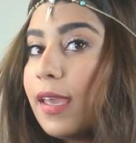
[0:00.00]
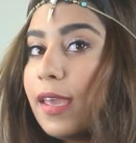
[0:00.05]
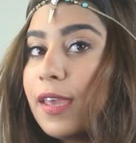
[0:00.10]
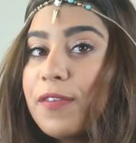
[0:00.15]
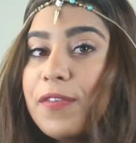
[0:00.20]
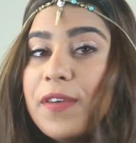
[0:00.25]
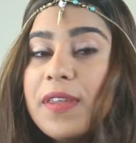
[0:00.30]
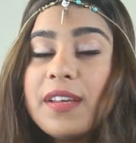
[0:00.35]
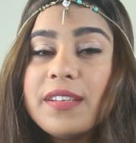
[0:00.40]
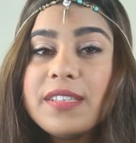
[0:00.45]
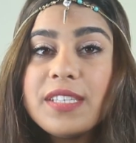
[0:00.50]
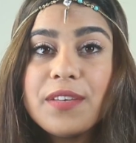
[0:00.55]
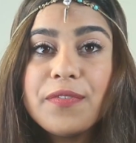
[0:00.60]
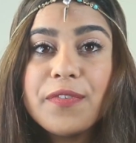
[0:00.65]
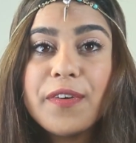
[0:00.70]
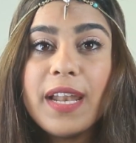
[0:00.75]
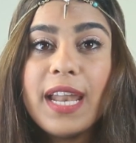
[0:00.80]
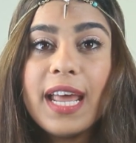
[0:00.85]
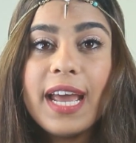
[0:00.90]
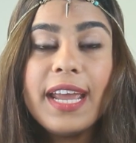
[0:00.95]
هيك فينا
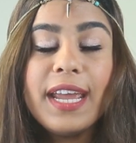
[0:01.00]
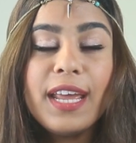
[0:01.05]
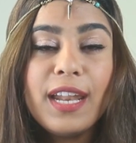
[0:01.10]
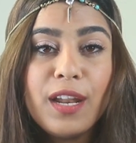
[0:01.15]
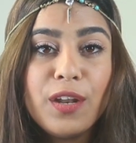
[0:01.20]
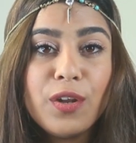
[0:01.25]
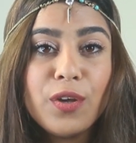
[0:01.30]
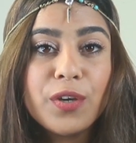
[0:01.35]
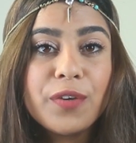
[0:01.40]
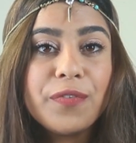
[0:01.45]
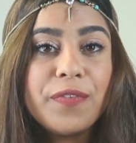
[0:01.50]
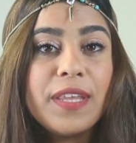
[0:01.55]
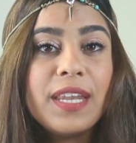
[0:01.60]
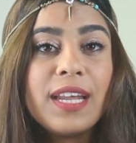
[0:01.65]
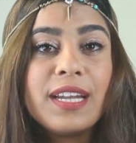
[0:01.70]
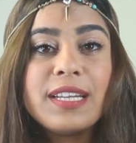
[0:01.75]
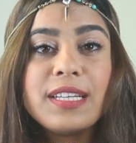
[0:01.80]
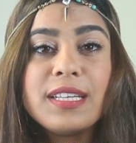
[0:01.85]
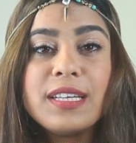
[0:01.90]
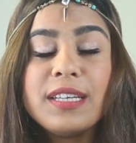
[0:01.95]
نضيفها لحياة اللوك
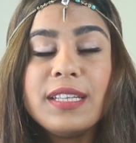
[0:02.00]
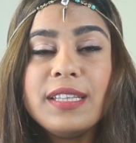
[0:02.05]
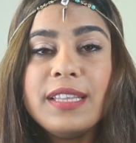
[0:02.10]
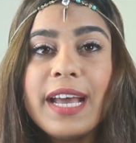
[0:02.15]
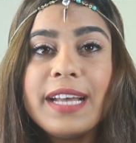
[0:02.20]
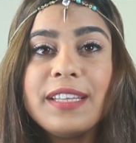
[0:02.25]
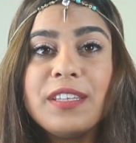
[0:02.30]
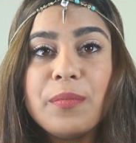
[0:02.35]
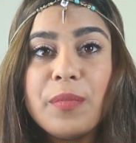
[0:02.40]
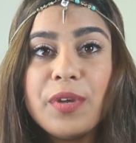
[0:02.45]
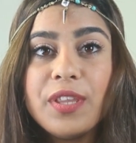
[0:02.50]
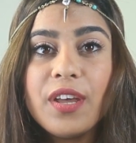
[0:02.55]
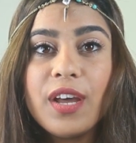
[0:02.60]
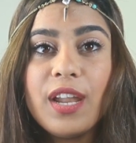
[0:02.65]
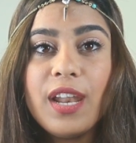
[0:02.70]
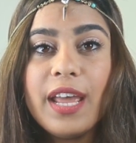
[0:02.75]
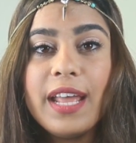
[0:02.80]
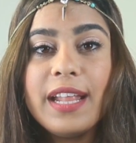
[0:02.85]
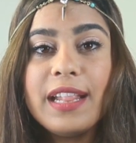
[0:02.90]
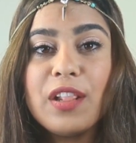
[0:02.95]
فينا
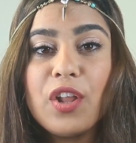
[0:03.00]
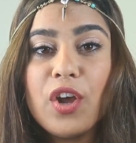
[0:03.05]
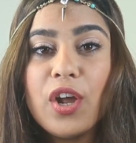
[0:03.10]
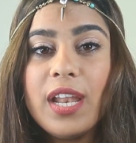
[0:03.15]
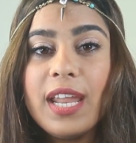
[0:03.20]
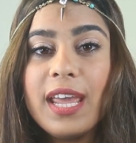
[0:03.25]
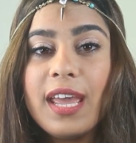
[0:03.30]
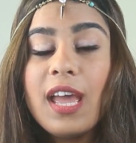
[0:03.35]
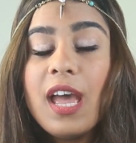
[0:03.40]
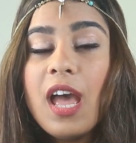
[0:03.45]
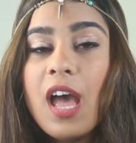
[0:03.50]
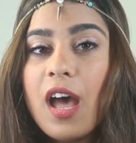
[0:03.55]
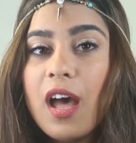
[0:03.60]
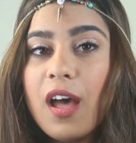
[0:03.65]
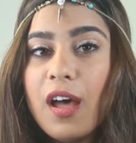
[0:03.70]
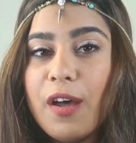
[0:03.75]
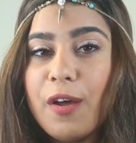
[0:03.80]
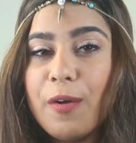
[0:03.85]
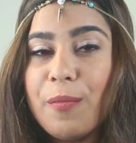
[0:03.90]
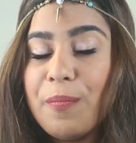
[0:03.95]
نعتمدها لإطلالة
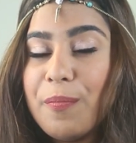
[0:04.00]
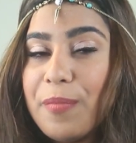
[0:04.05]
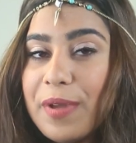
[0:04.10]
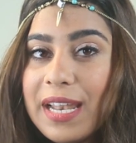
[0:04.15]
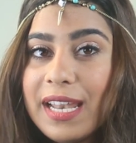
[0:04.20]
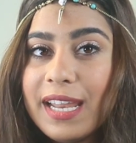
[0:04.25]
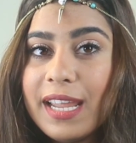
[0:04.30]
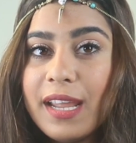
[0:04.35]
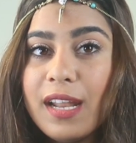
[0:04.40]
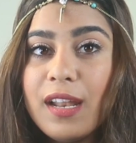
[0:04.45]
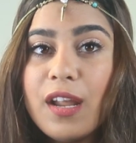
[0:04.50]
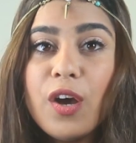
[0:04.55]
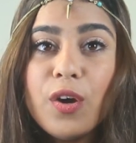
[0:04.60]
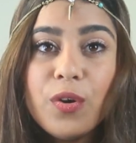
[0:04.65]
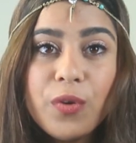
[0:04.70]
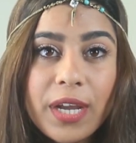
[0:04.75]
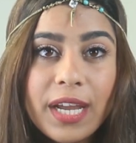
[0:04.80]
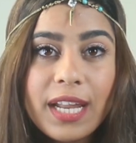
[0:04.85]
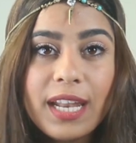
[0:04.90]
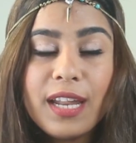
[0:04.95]
بالليل
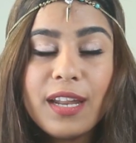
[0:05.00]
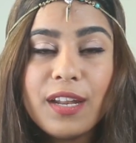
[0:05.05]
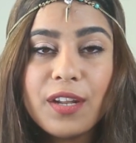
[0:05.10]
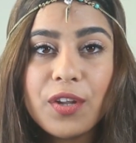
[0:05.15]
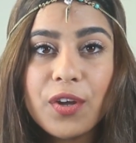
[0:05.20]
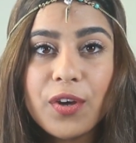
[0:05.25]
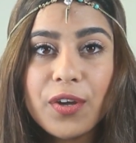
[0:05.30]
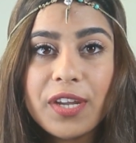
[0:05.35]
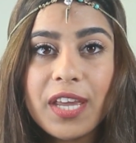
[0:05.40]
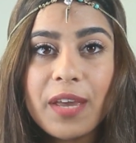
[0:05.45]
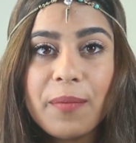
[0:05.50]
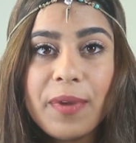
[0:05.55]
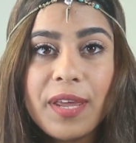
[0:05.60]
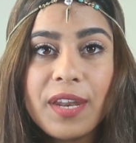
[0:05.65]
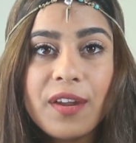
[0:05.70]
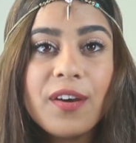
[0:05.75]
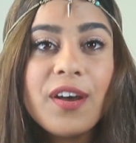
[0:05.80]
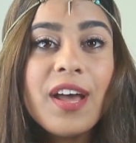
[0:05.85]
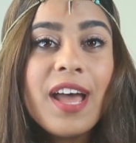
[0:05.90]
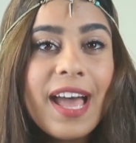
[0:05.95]
أو خلال النهار
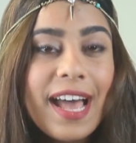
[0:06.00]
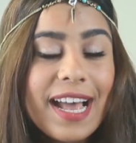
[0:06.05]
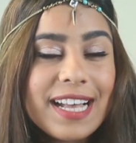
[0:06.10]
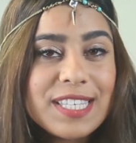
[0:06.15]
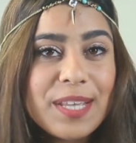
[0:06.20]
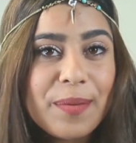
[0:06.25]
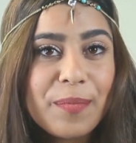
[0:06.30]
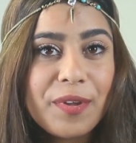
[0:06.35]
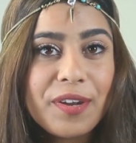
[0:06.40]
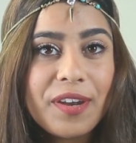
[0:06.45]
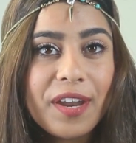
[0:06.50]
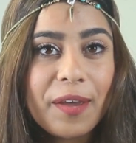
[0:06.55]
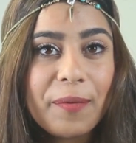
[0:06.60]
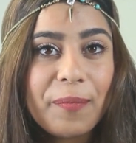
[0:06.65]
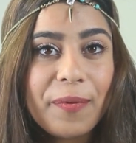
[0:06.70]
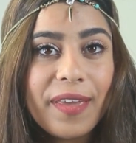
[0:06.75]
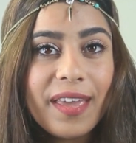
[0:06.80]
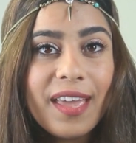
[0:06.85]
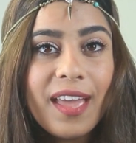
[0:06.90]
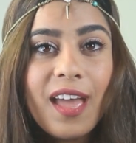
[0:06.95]
كمان حسب
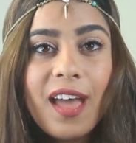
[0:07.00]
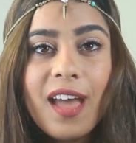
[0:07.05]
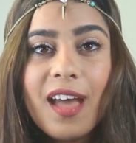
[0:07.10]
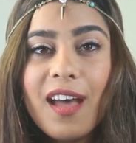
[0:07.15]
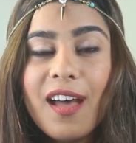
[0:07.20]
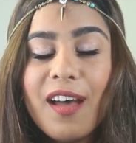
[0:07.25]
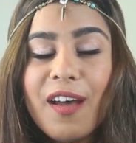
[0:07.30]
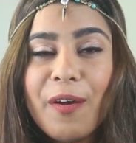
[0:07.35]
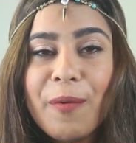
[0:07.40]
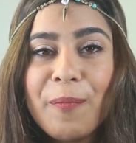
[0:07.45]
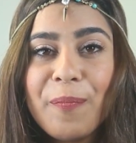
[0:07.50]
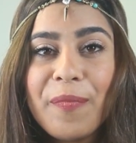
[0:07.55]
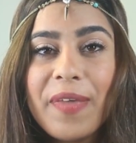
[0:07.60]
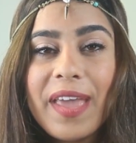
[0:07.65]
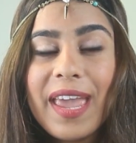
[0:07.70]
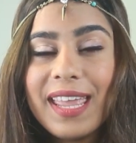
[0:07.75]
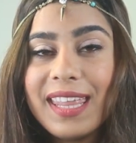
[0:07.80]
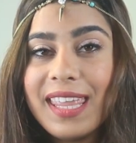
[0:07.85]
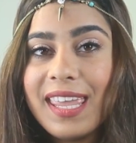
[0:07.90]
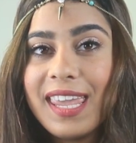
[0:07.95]
الرغبة
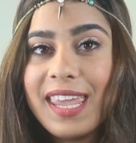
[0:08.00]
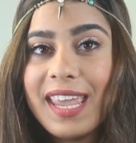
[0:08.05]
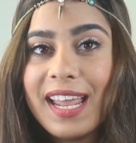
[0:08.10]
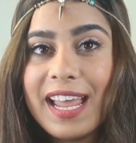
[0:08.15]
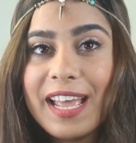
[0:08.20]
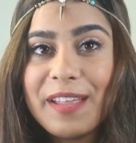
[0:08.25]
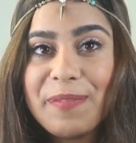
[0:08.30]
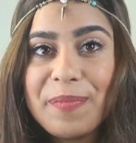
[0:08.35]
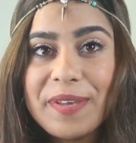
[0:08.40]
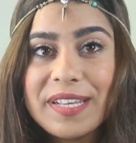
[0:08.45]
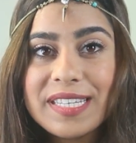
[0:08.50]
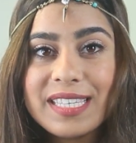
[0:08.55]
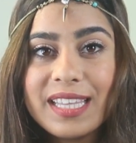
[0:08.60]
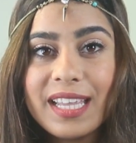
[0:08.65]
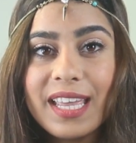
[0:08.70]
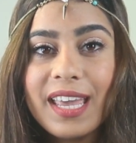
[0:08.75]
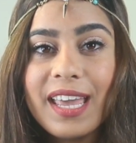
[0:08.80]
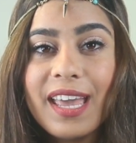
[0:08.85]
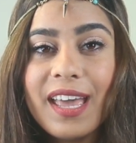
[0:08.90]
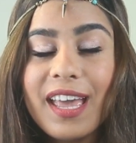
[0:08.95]
هيدي هي الهيد
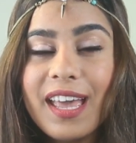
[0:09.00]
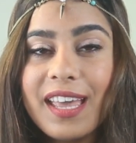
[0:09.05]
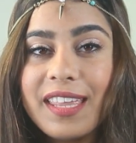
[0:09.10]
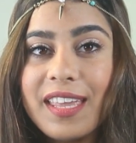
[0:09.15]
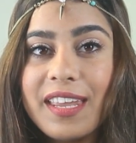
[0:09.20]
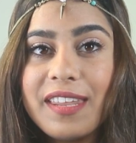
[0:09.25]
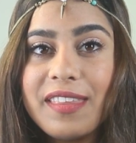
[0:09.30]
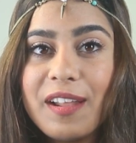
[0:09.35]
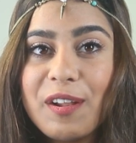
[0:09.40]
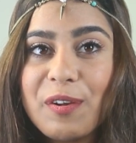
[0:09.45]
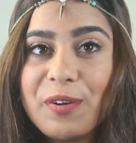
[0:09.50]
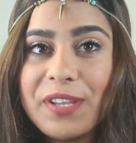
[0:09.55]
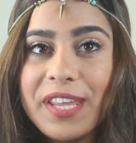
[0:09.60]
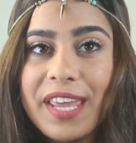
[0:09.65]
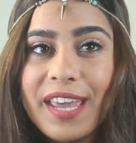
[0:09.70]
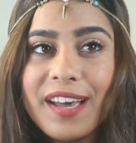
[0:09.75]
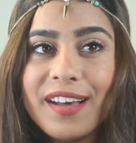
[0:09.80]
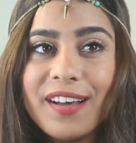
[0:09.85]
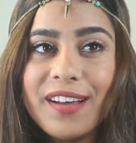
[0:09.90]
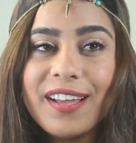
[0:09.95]
بيس اللي اخترت لكم
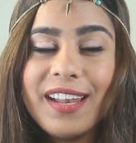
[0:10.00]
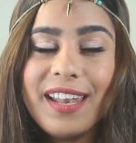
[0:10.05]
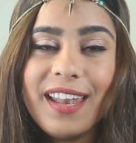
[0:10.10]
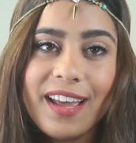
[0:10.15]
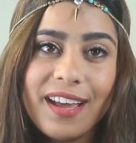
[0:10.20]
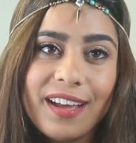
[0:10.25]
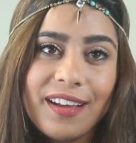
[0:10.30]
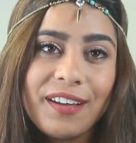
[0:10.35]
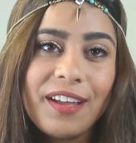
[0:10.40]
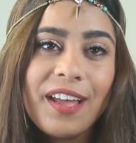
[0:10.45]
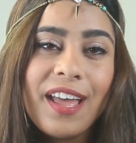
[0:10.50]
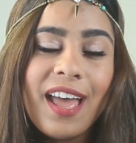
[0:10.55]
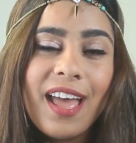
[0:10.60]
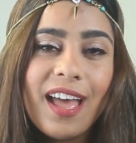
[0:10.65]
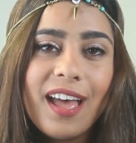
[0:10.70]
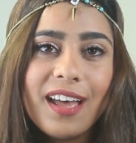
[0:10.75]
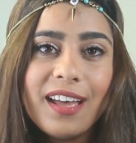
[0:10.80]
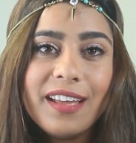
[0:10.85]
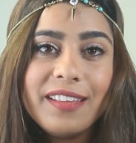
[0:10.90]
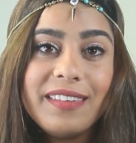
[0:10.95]
إياها
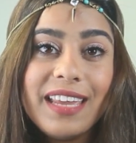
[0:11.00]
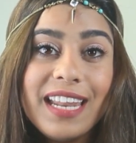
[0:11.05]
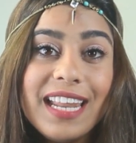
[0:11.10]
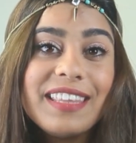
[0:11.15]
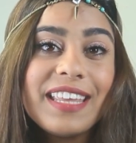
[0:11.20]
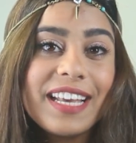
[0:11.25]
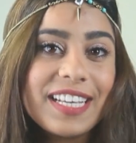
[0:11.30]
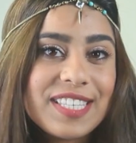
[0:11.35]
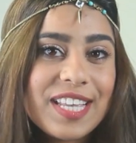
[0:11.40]
لتالت آه،